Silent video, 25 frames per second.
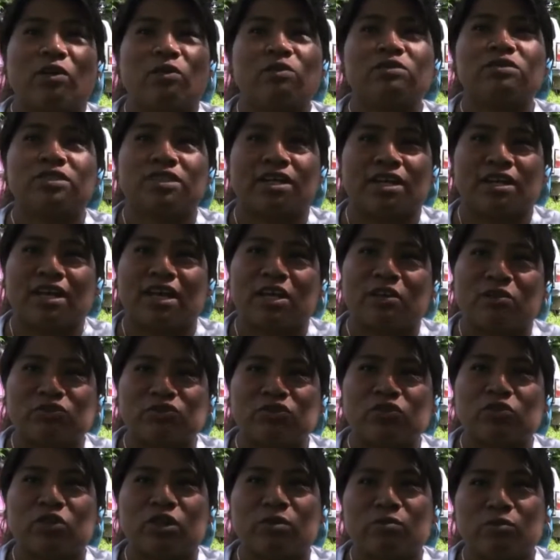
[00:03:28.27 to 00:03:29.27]
lucha que
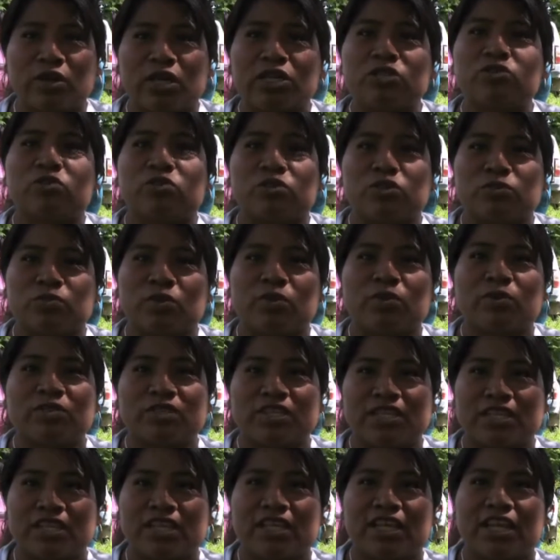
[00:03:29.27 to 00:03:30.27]
nosotros hemos hecho los
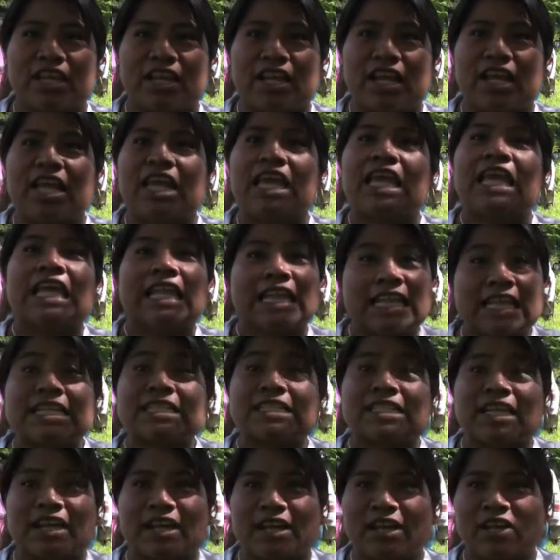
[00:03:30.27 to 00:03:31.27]
pueblos indígenas de
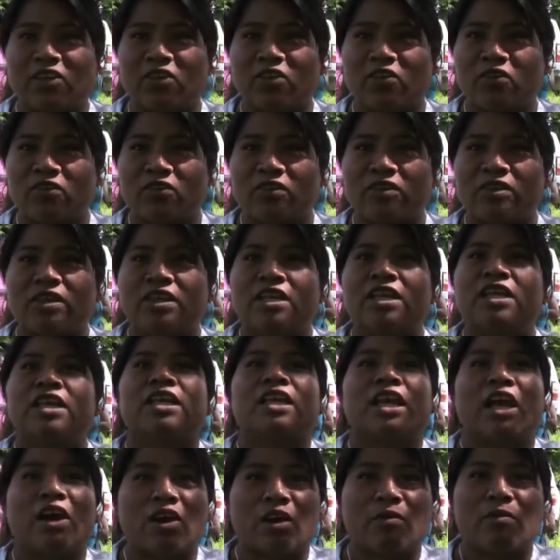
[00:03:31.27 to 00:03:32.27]
esta región,
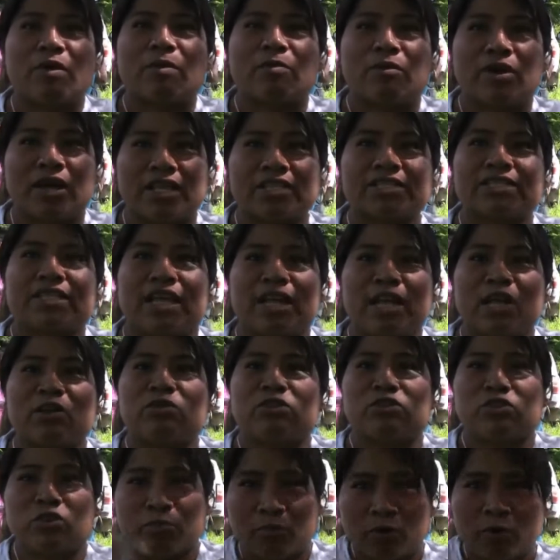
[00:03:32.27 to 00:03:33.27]
que ahora vamos a instalar
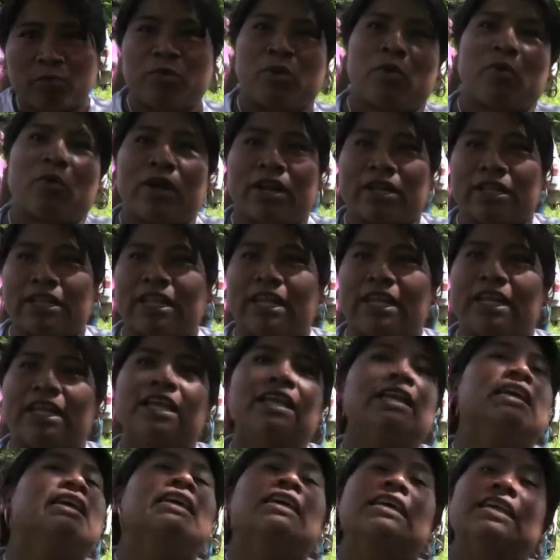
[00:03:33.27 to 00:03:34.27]
nuestro propio cuartel,
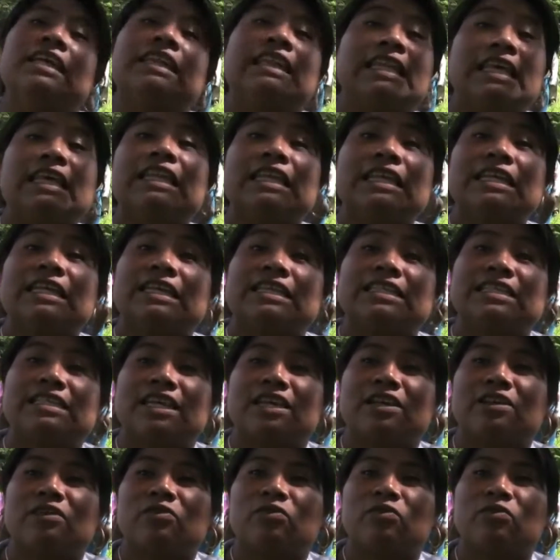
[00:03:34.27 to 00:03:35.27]
que tiene que
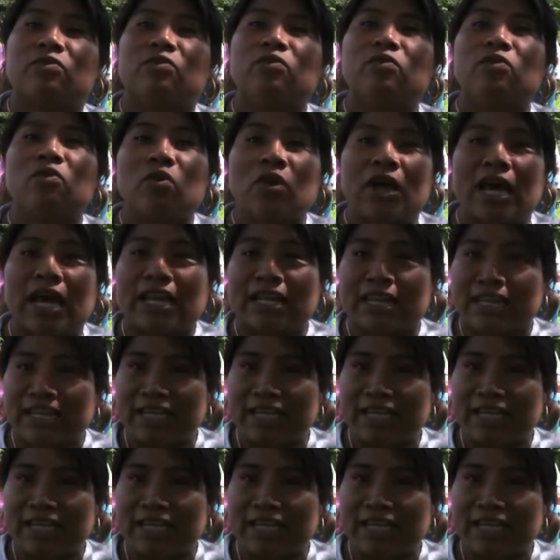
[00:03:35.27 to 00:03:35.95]
ser un lugar